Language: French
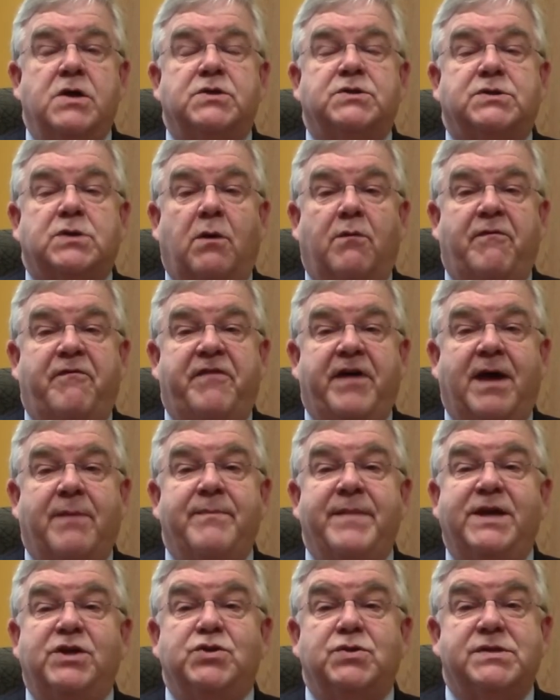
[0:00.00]
sont
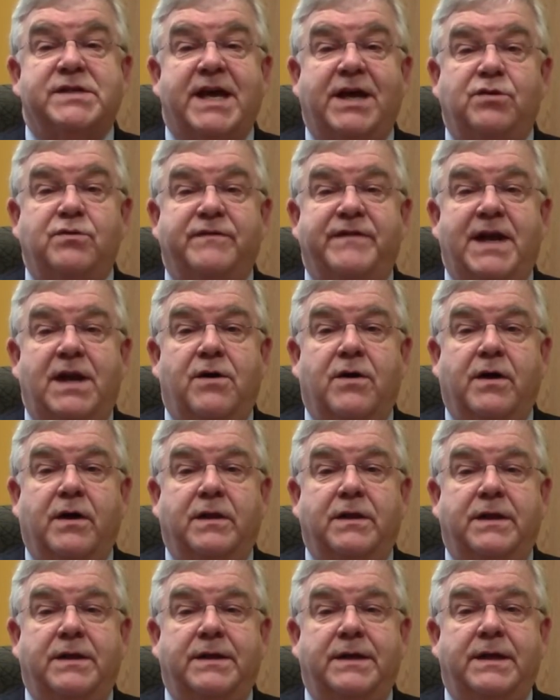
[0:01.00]
fermés jusqu'à nouvel
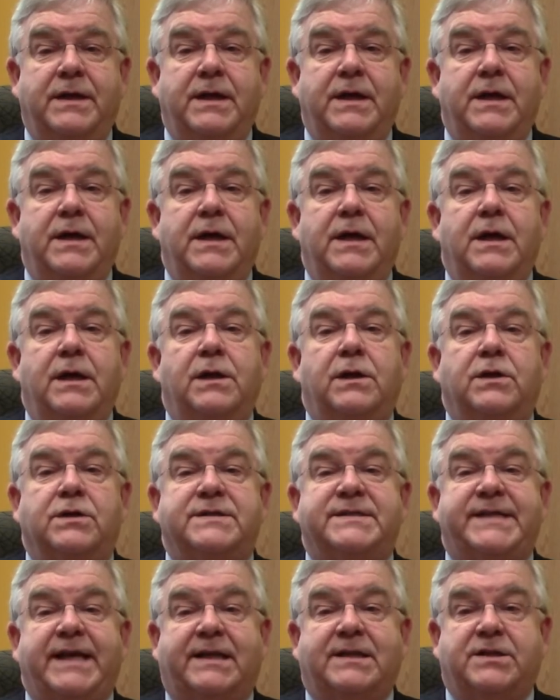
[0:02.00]
ordre. Le
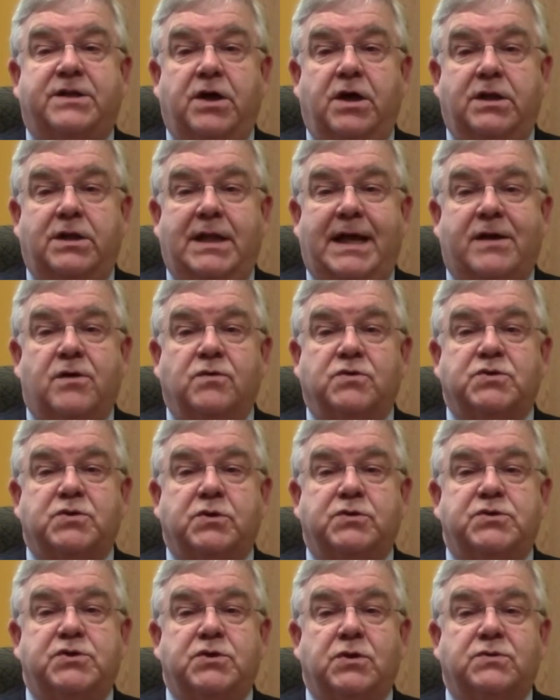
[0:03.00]
secteur de la
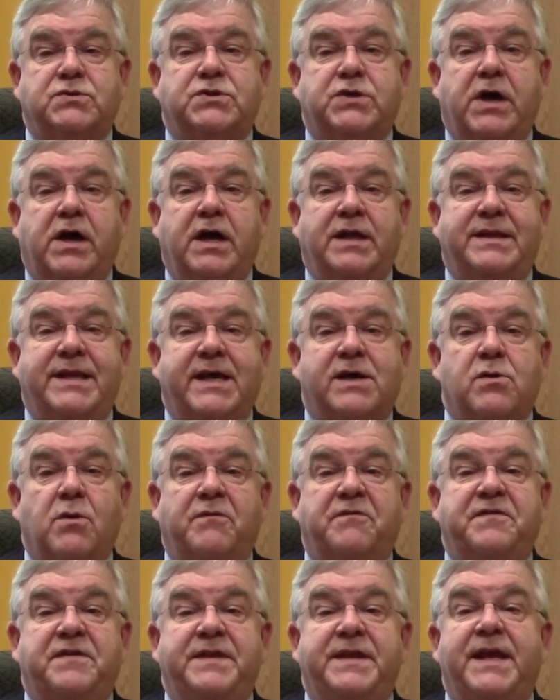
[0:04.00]
construction sera
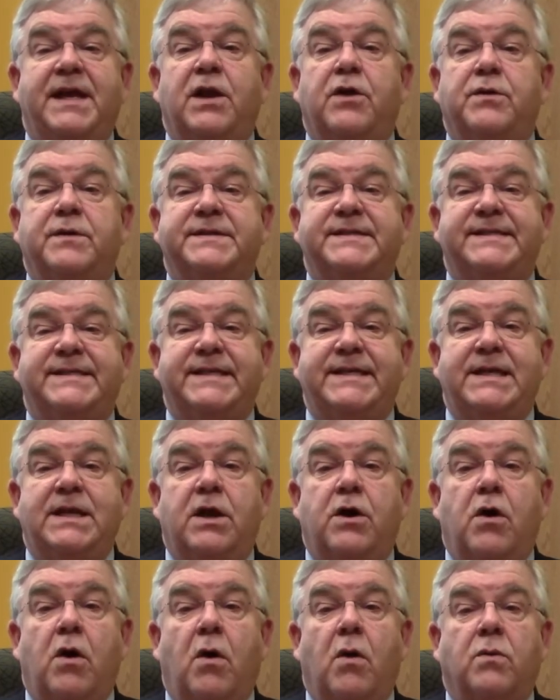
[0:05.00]
déconfiné lundi
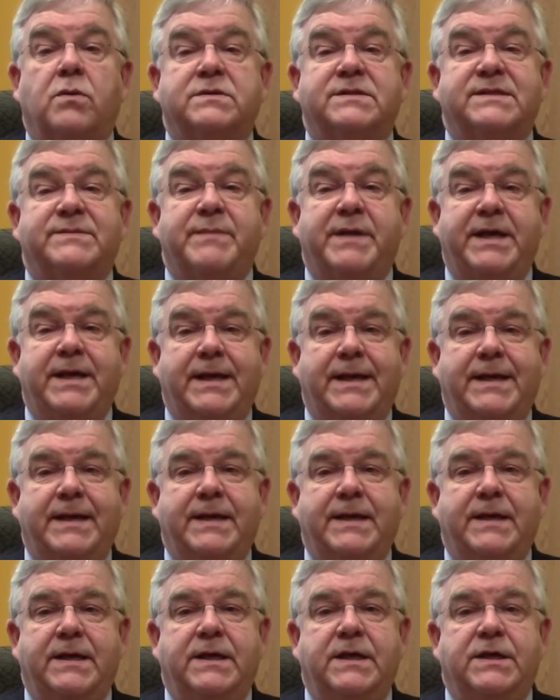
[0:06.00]
le 11 mai.
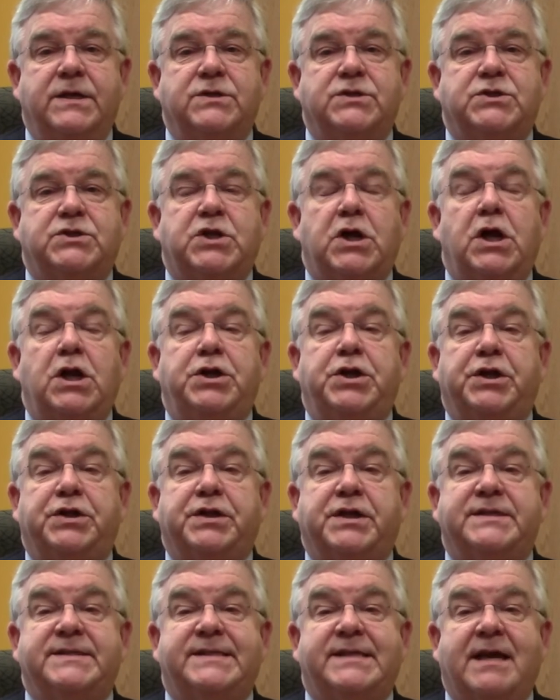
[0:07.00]
Seul
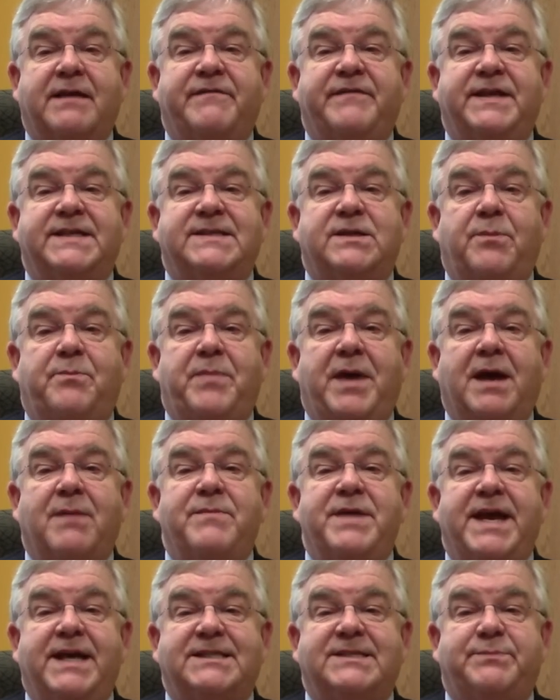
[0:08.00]
notre service de
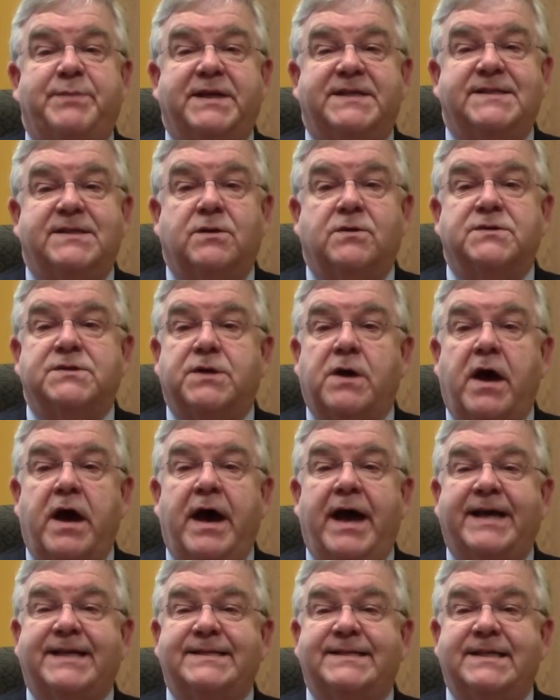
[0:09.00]
permis inspection sera
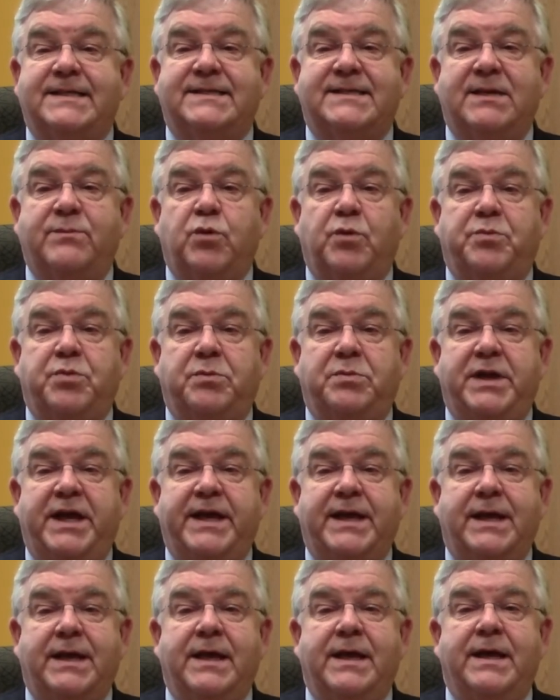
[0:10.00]
accessible au
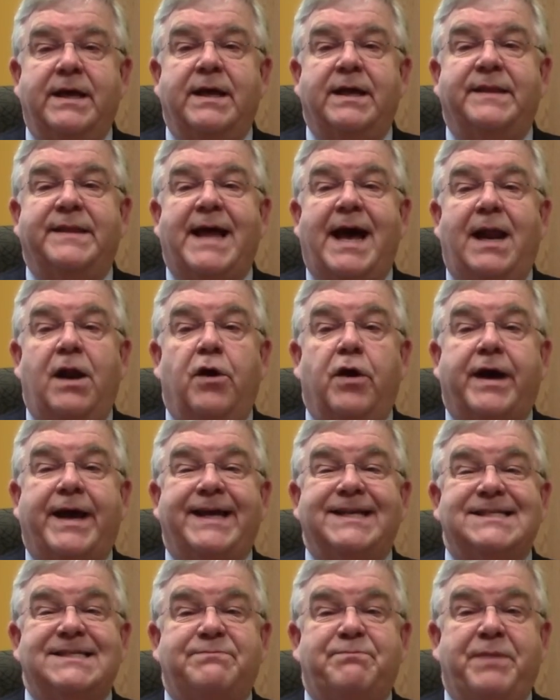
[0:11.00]
public dans le
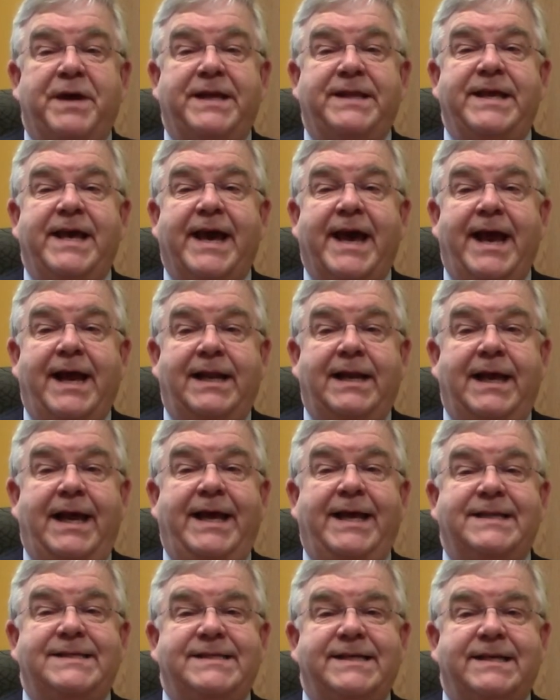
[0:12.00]
respect des règles
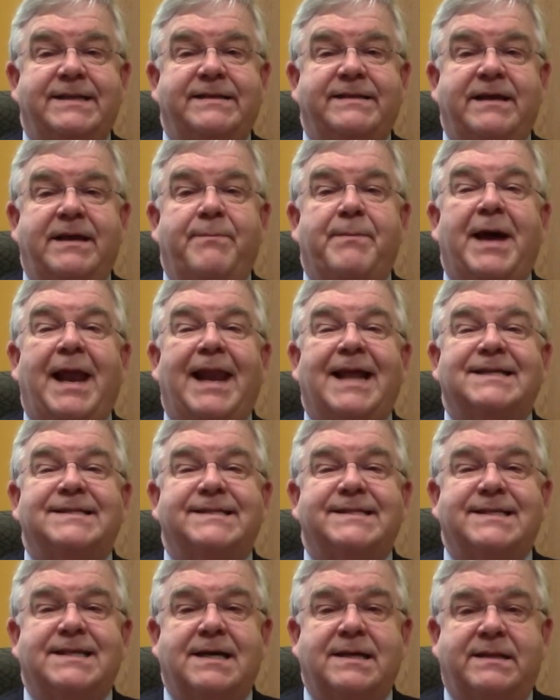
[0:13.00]
édictées par la
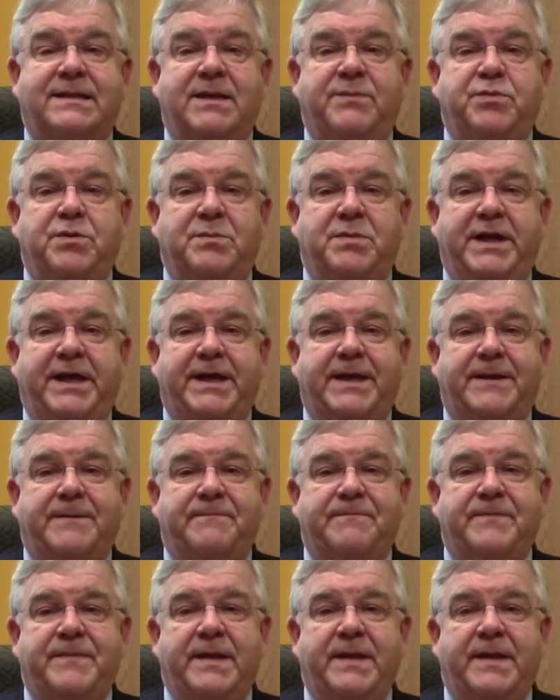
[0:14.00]
santé publique.